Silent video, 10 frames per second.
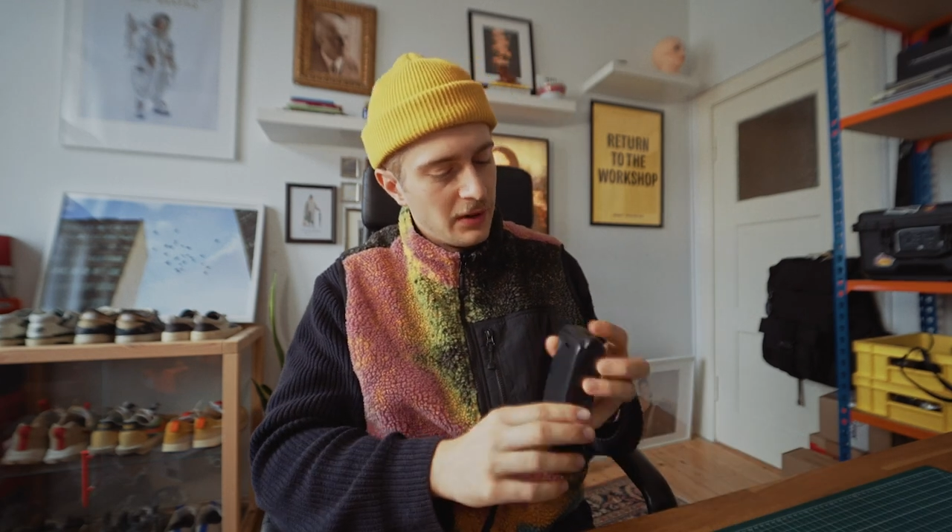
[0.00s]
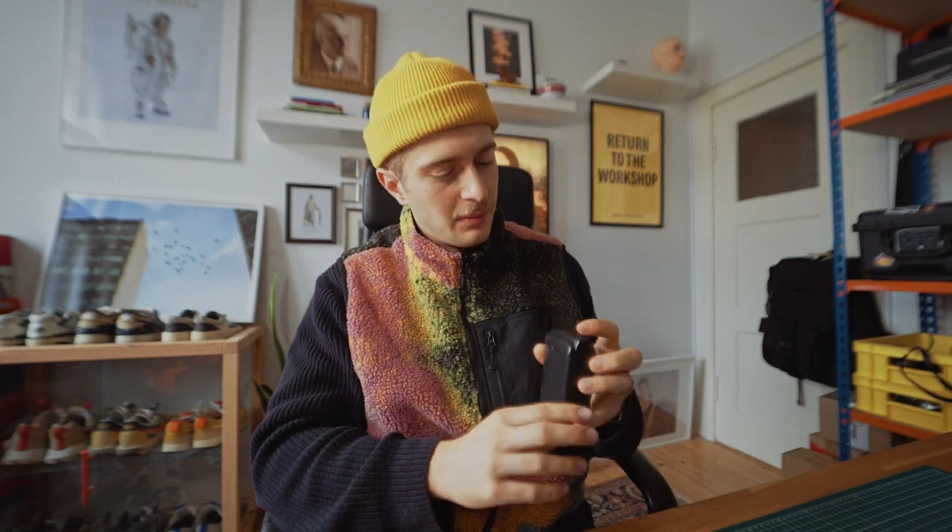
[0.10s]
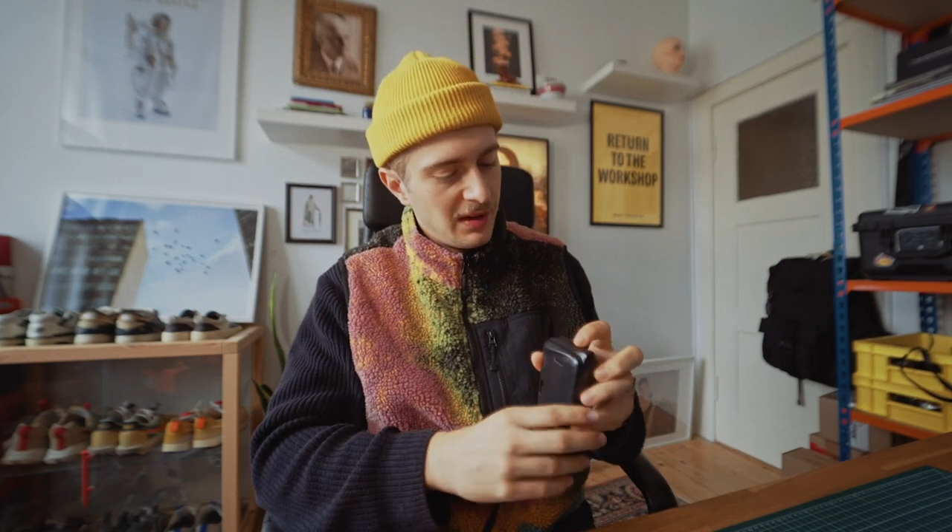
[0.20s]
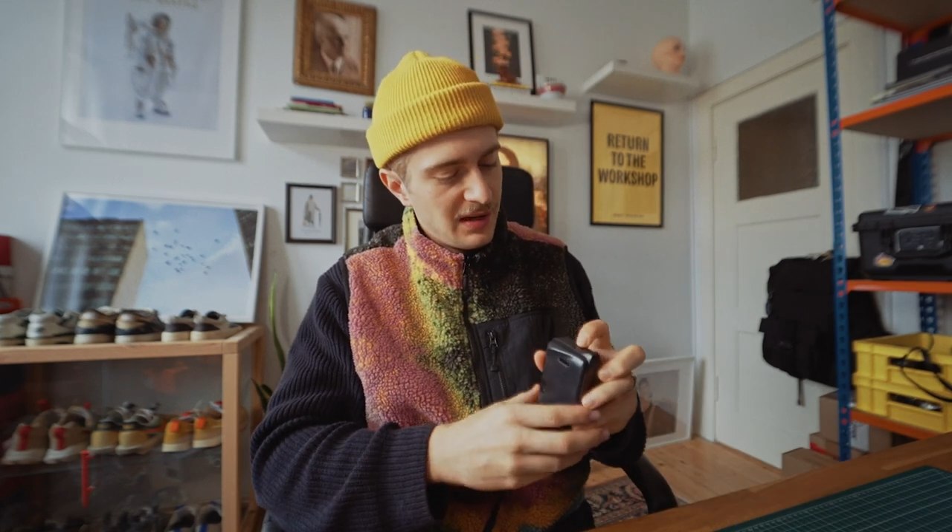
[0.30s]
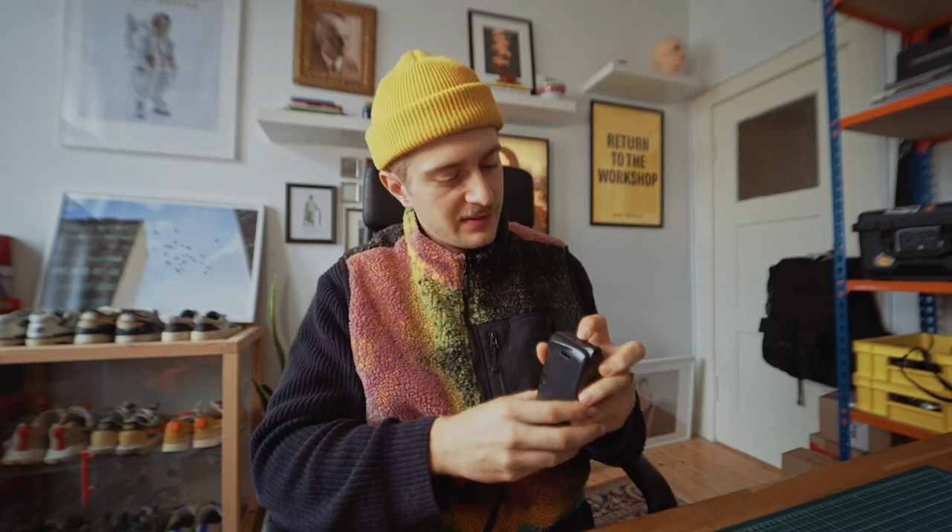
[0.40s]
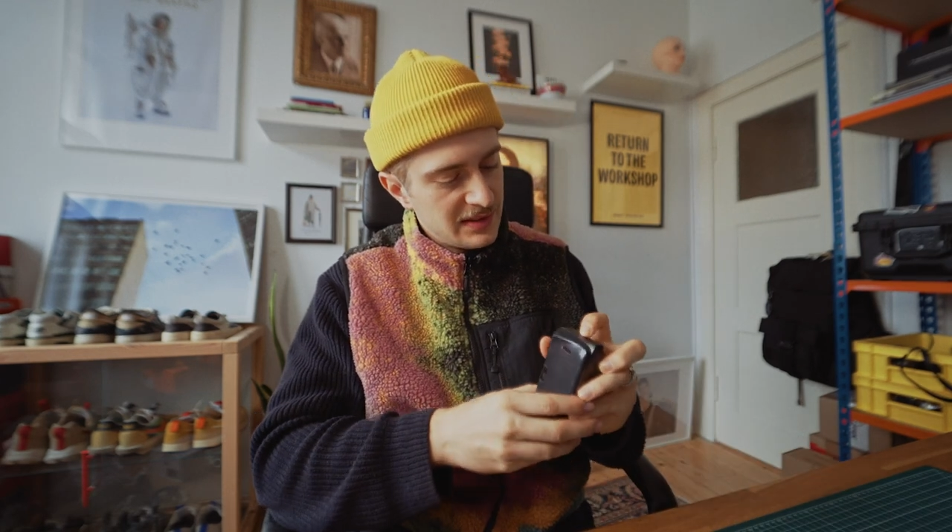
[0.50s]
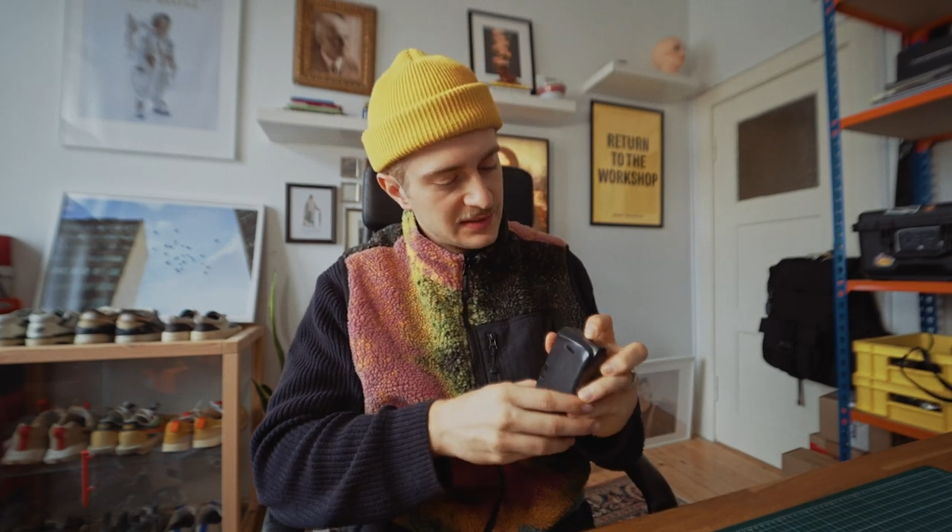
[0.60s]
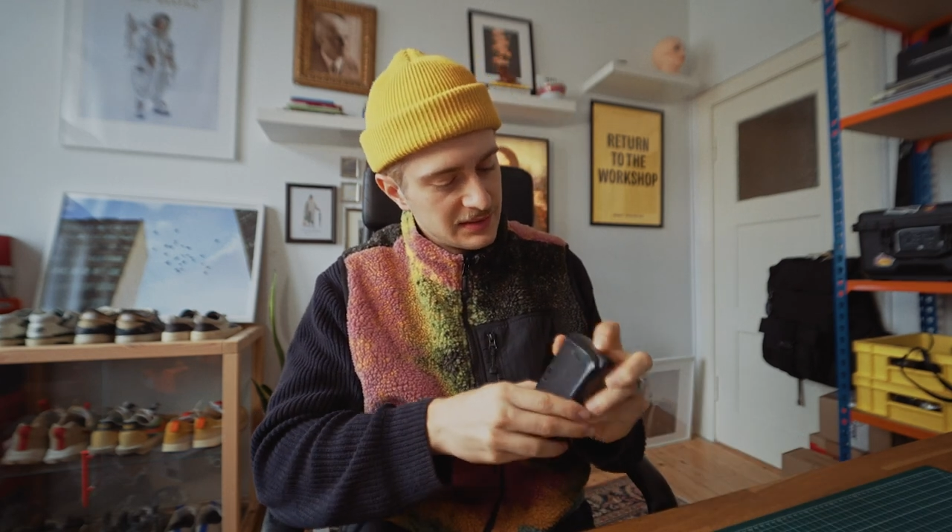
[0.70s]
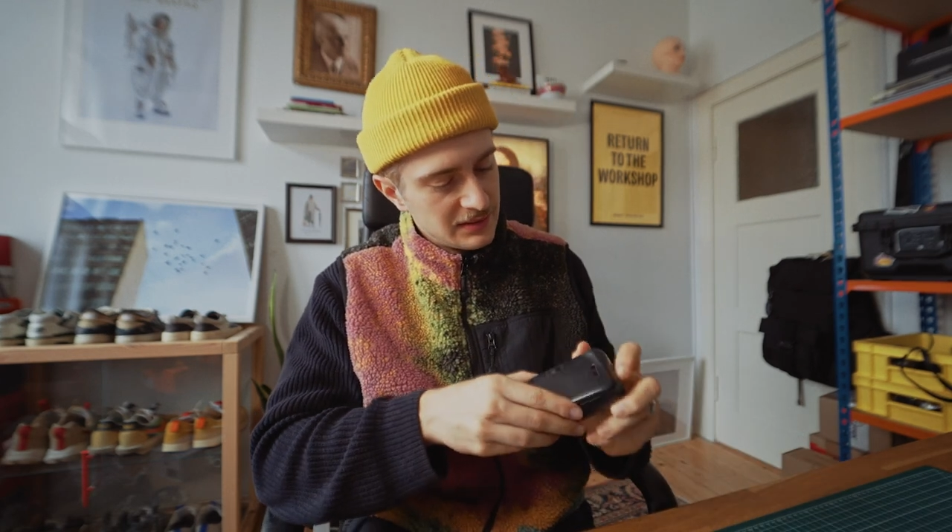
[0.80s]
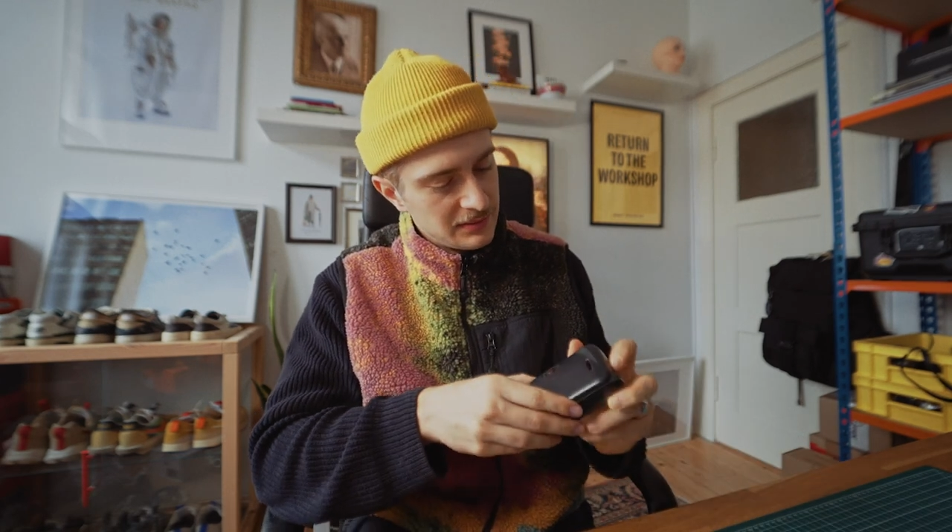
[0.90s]

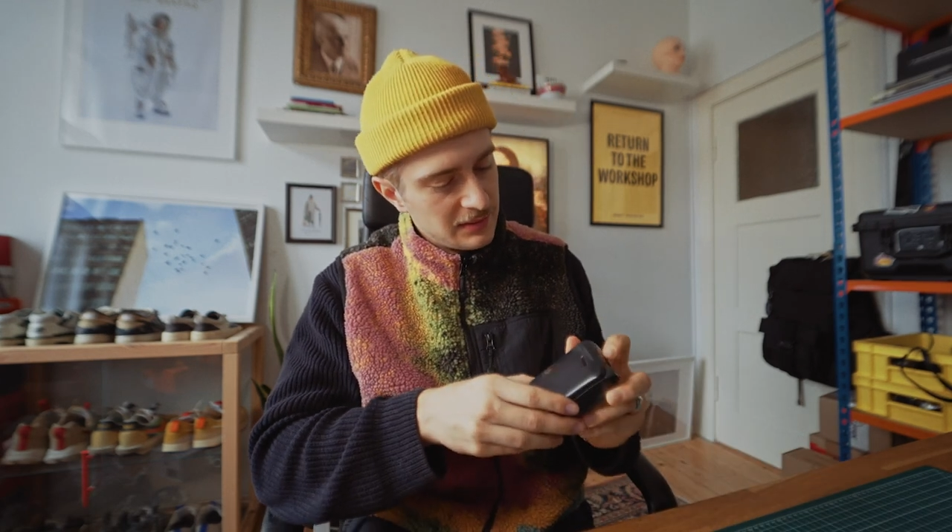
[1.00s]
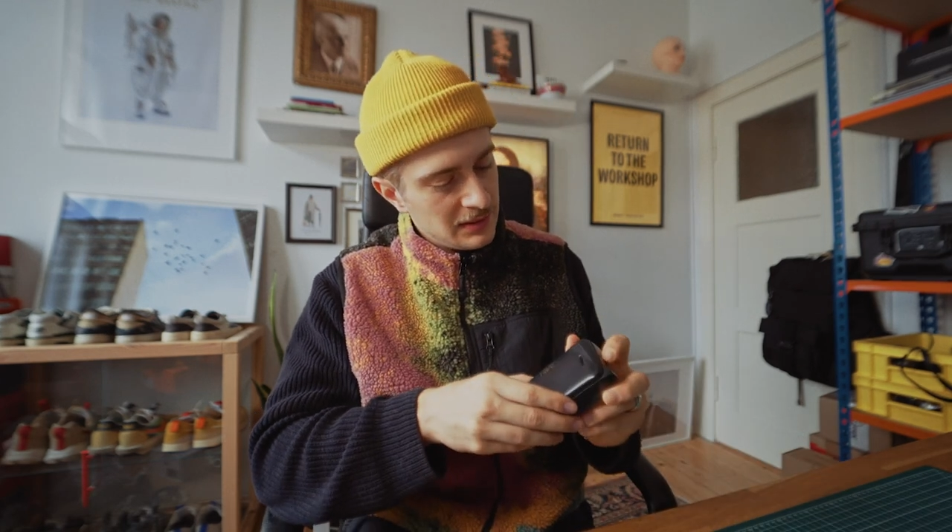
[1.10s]
normalerweise